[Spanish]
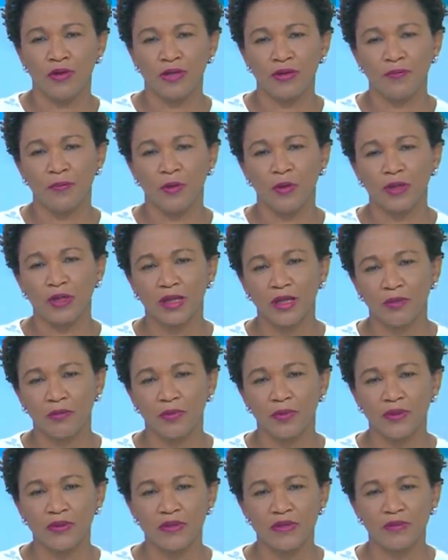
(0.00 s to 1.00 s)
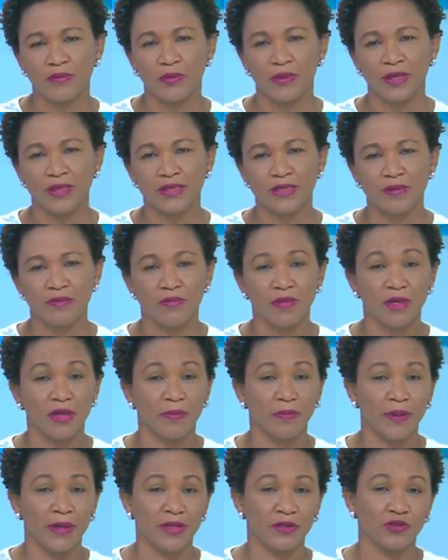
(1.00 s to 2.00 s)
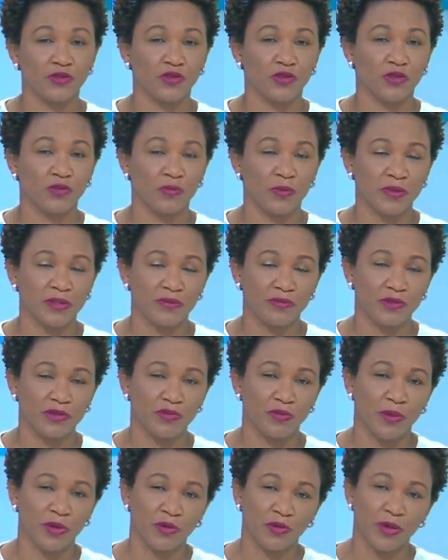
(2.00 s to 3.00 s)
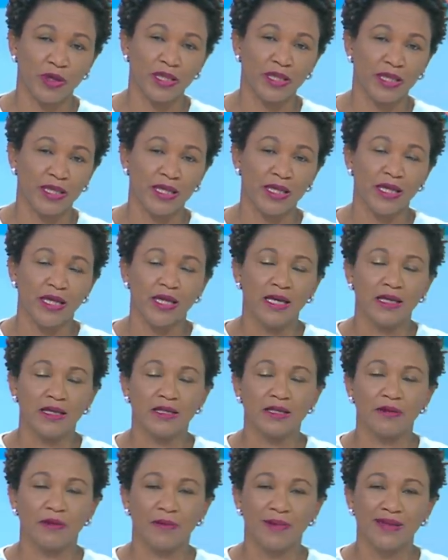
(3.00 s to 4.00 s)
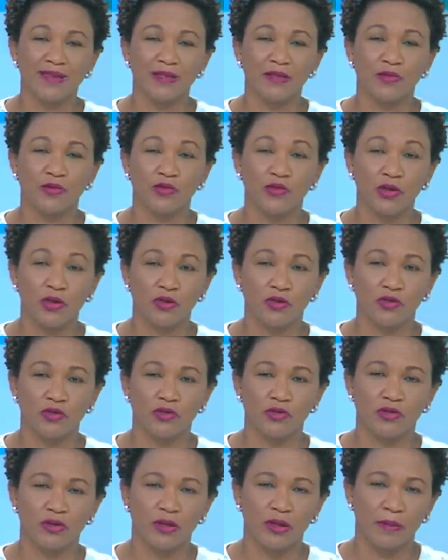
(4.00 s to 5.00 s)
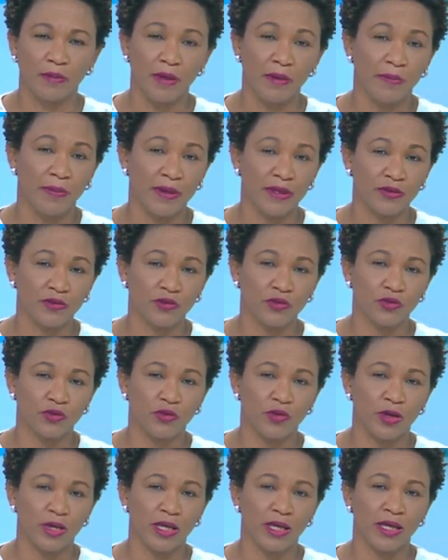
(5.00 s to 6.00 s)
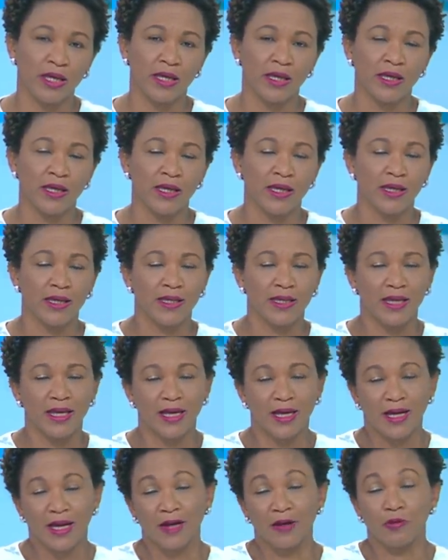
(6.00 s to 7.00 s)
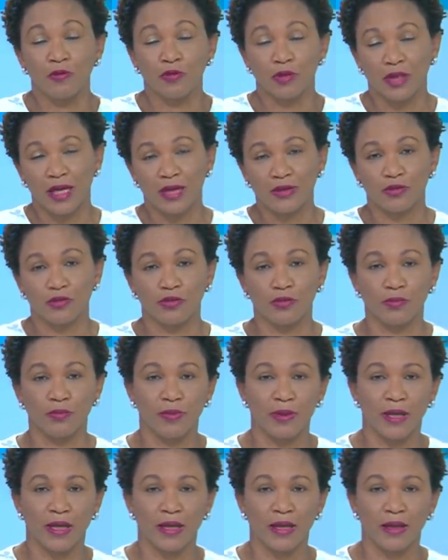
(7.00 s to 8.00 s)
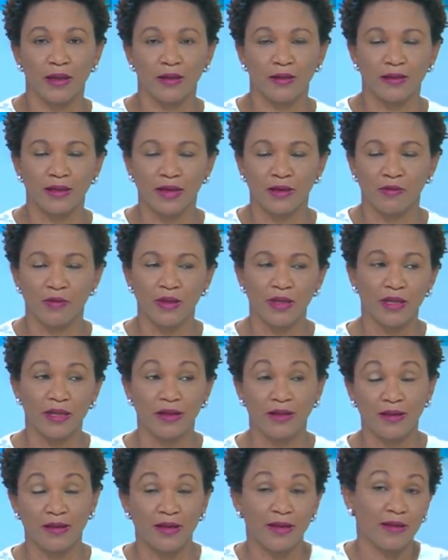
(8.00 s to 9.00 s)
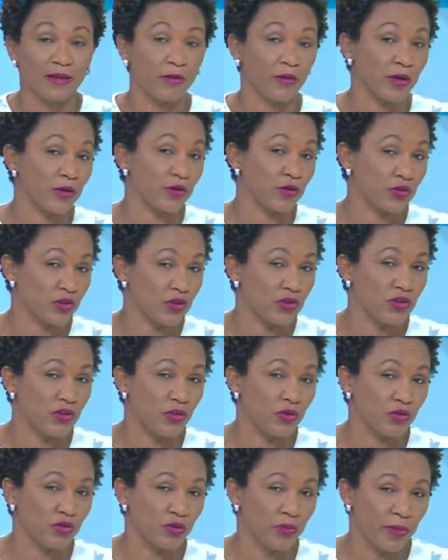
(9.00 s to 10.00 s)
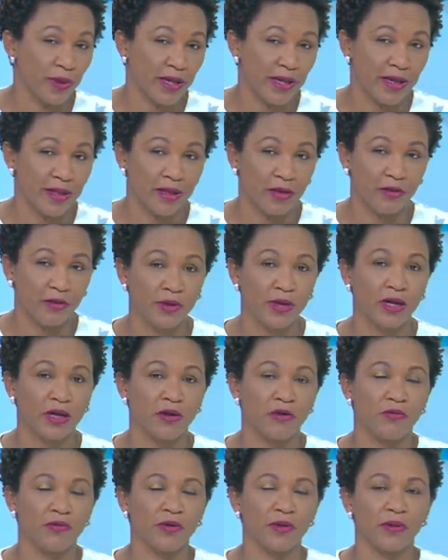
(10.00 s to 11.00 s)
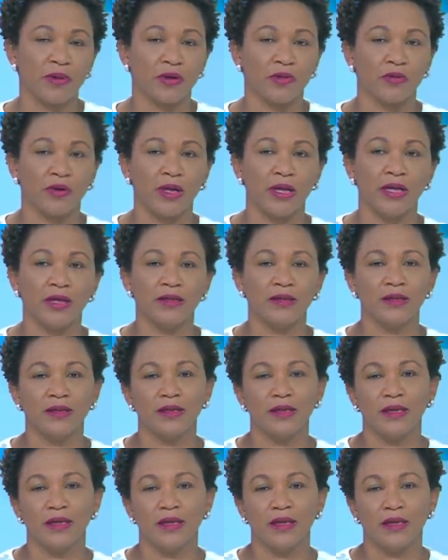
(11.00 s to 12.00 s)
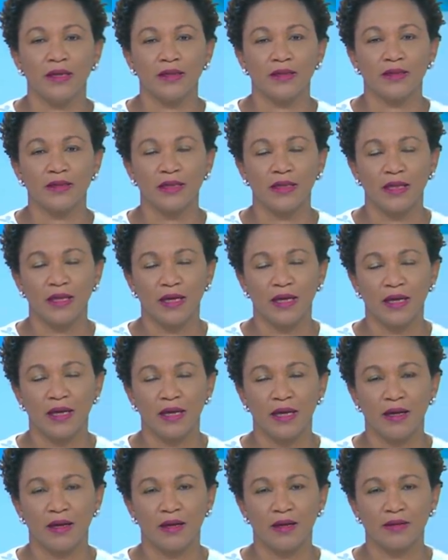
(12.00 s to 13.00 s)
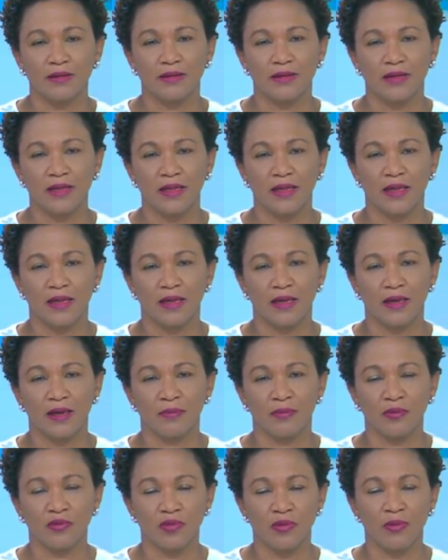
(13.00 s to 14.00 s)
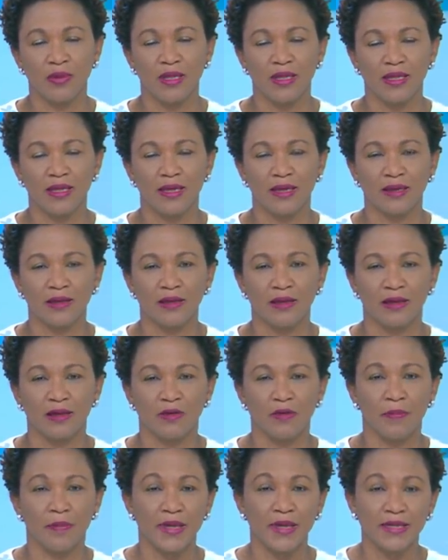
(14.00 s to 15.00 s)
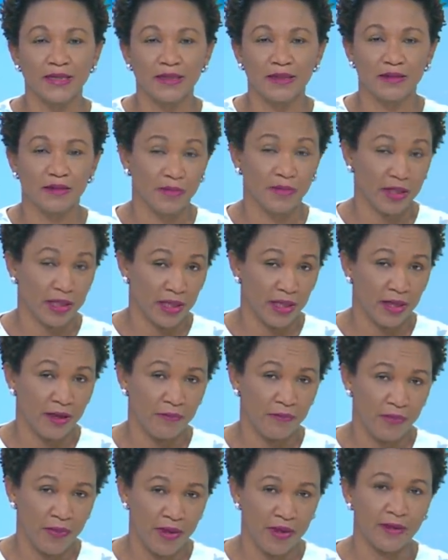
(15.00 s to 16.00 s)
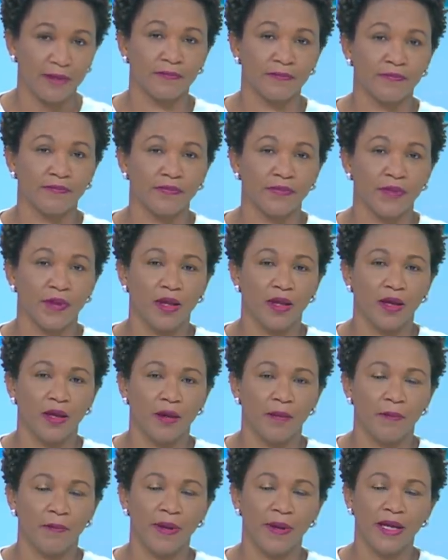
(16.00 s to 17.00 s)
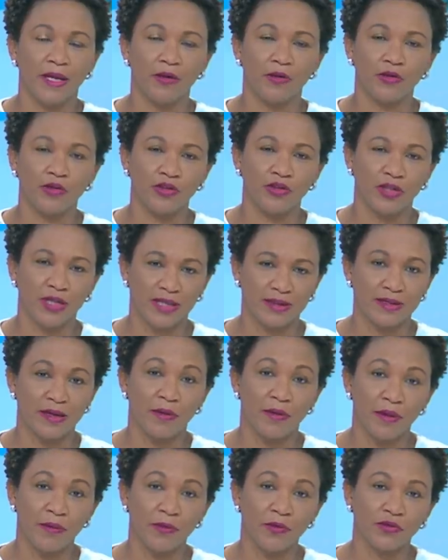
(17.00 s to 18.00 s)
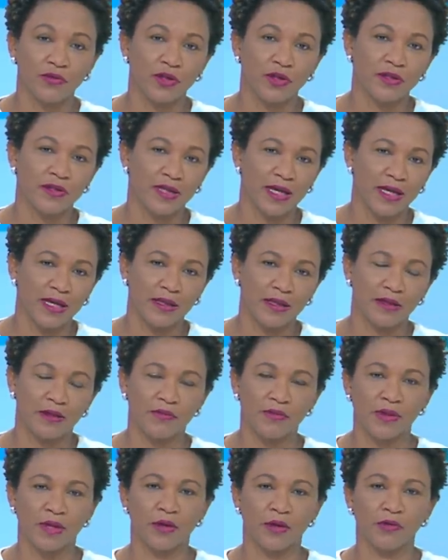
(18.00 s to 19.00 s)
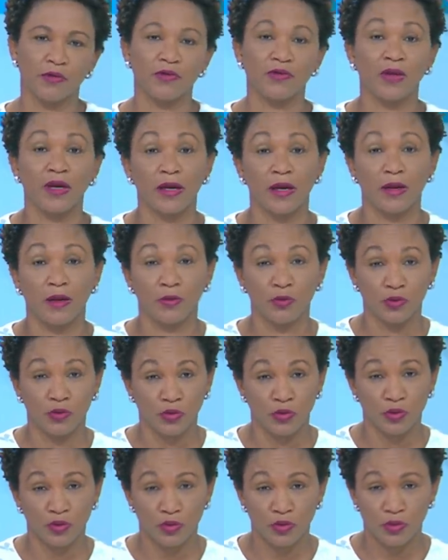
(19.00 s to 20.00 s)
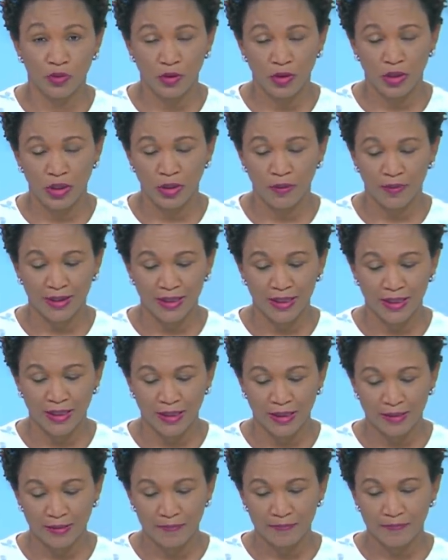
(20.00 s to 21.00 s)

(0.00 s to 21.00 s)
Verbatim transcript: Porte, en un principio eran 100 mil pesos, después se fue sumando gente, lleva más de 260 mil pesos, Lo que dieran algún dato para dar con la identidad, ahora no sé si con su paradero, que confirmar con él si la, si la posibilidad de recompensa se mantiene en pie. Pero ya sabemos que está identificado este autor eh, material.